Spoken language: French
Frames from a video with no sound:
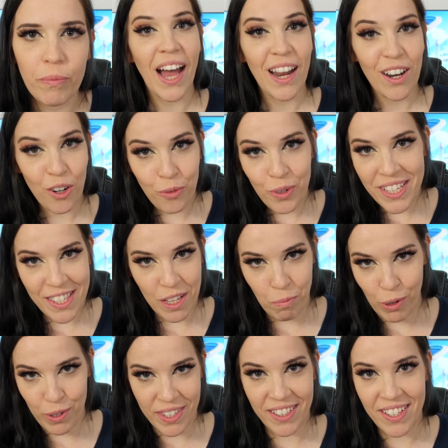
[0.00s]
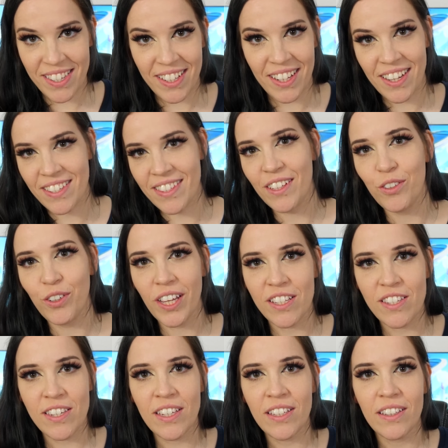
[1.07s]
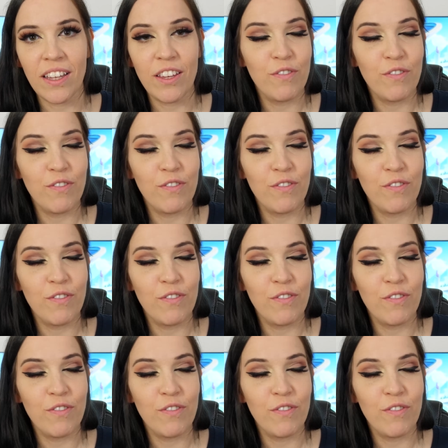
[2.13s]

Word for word: Alors oui, c'est le procédé scénaristique de Genshin,